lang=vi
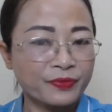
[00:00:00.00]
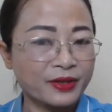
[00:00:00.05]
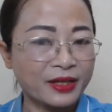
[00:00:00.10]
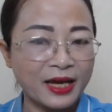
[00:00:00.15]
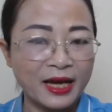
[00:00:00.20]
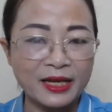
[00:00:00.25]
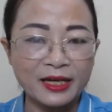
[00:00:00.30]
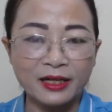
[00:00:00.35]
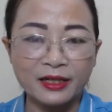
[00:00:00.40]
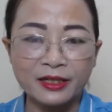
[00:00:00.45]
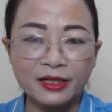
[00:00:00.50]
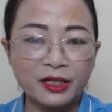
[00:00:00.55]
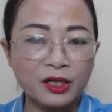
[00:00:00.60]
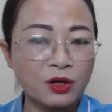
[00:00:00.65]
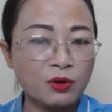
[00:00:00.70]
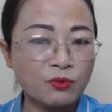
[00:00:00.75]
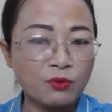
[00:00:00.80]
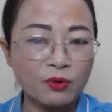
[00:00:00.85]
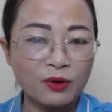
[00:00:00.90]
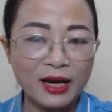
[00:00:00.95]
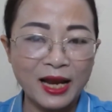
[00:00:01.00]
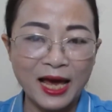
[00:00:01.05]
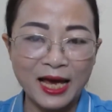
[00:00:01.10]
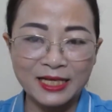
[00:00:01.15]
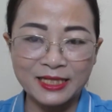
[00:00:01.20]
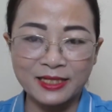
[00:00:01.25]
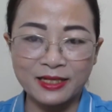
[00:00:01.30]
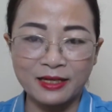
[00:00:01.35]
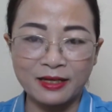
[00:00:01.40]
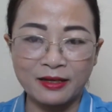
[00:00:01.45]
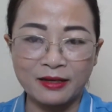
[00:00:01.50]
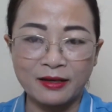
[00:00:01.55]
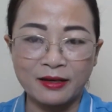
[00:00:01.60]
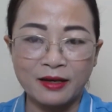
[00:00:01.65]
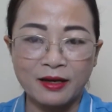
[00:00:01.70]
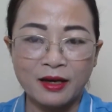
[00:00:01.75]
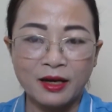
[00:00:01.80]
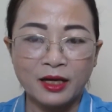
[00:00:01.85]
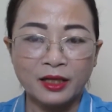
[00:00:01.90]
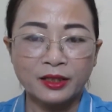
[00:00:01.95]
Cái ấy không có lạ gì.
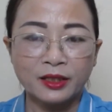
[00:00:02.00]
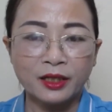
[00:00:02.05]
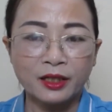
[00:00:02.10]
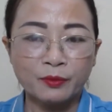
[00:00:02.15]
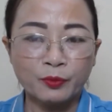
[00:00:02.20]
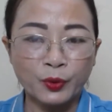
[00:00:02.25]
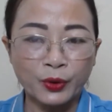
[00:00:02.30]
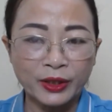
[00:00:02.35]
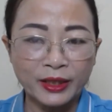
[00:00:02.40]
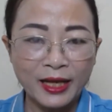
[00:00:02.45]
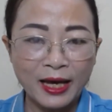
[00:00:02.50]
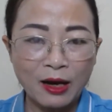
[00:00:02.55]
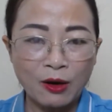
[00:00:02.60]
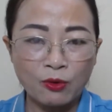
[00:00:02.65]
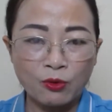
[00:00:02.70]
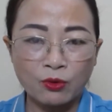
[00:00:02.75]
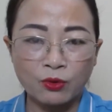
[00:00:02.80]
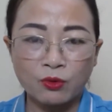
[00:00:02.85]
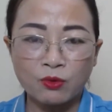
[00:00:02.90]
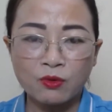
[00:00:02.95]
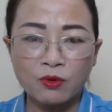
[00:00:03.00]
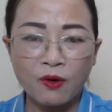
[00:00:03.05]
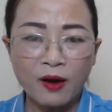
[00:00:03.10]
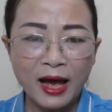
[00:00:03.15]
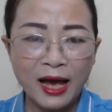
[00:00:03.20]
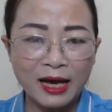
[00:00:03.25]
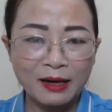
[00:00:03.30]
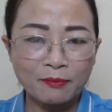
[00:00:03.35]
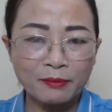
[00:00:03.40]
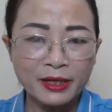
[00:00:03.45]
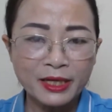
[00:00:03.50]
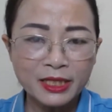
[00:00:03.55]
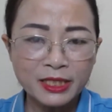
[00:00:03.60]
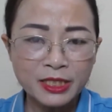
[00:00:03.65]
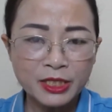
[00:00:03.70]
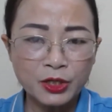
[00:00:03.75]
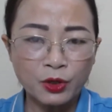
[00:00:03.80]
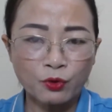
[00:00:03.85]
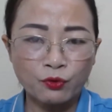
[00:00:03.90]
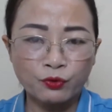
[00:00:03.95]
Thời buổi nào cũng có hàng mấy
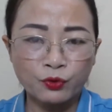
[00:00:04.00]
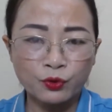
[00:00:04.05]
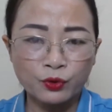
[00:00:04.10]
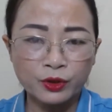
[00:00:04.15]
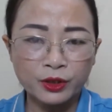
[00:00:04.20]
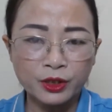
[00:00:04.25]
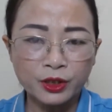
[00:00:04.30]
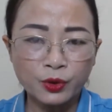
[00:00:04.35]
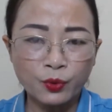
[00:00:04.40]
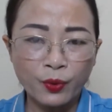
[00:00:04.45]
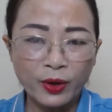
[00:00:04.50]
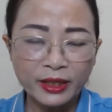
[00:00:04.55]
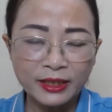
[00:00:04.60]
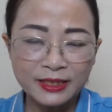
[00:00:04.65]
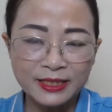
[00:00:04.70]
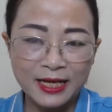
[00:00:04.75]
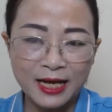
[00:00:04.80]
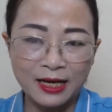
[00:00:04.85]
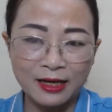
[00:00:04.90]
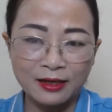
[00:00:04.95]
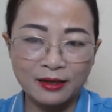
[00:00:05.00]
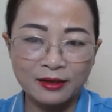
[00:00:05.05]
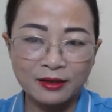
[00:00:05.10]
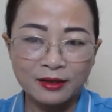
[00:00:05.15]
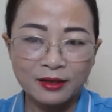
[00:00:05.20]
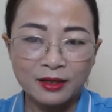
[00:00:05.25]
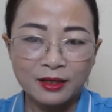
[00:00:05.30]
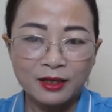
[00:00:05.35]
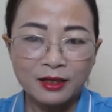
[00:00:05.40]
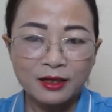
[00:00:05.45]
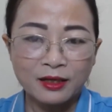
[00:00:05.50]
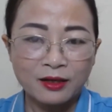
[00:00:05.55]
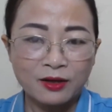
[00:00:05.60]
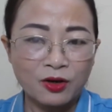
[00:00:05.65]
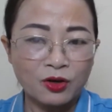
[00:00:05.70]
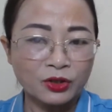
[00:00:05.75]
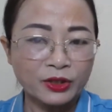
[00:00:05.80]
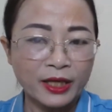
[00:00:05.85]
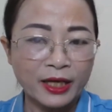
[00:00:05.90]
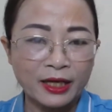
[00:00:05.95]
triệu phụ nữ quên rằng
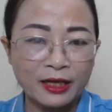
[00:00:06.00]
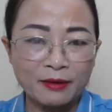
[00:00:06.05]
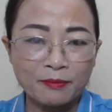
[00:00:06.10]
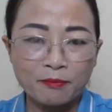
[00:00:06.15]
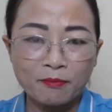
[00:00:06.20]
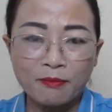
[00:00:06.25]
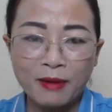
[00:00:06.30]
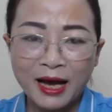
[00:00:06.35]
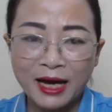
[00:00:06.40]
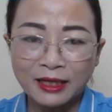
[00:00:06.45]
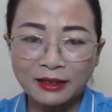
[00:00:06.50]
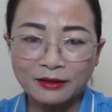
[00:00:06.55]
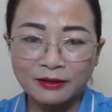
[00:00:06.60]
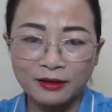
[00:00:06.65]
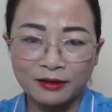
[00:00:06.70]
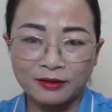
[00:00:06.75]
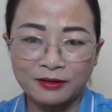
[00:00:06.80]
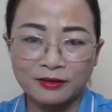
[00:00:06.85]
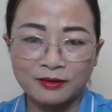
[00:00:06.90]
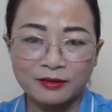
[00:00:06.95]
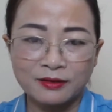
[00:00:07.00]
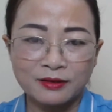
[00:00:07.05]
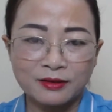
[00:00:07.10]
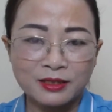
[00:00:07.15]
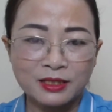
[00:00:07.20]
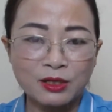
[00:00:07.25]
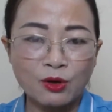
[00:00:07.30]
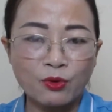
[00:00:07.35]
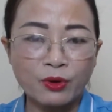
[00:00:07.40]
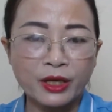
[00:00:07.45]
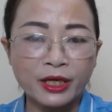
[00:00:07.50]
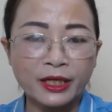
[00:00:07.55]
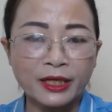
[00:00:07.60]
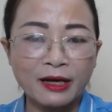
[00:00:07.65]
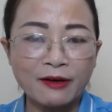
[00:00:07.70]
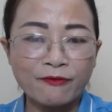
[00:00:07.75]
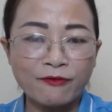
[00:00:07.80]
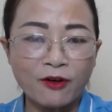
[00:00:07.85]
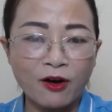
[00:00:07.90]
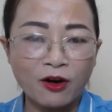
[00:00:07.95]
có thể mang được sau khi
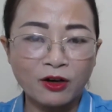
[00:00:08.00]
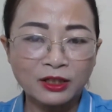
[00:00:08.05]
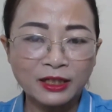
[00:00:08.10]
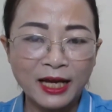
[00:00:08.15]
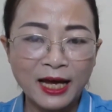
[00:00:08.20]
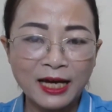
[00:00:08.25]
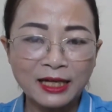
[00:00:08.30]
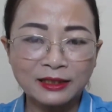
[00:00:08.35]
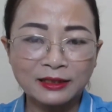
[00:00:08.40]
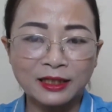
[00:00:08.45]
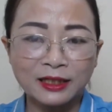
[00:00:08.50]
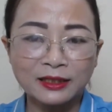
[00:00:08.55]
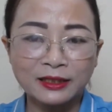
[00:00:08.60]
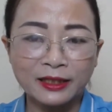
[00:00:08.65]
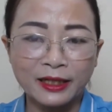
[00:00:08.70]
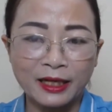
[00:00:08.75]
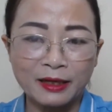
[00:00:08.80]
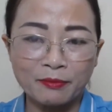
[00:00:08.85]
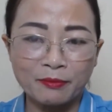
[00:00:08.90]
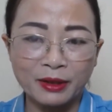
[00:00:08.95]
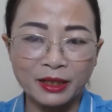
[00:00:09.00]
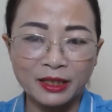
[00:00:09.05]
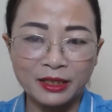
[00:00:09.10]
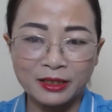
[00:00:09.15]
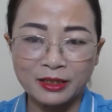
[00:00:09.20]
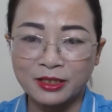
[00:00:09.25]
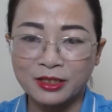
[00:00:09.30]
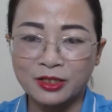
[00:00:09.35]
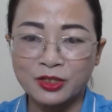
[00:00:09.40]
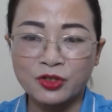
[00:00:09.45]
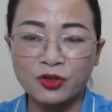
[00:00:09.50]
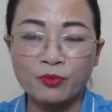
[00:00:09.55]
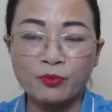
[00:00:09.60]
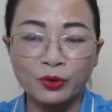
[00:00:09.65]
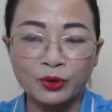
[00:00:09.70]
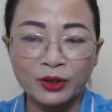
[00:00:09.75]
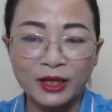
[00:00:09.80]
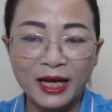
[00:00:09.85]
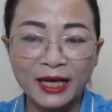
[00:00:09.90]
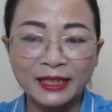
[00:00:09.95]
đã phó thác thân thể mình cho
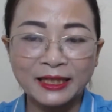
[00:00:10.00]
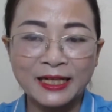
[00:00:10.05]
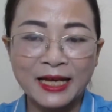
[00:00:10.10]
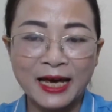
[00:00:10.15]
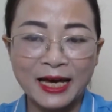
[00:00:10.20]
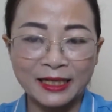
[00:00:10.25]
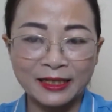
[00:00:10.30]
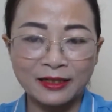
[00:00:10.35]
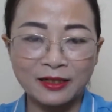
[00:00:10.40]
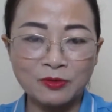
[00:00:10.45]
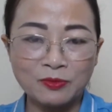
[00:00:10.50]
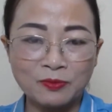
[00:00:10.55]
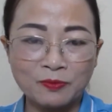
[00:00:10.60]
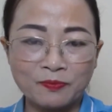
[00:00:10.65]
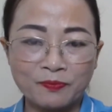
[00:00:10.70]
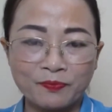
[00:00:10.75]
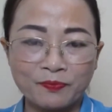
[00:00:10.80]
một anh đàn ông.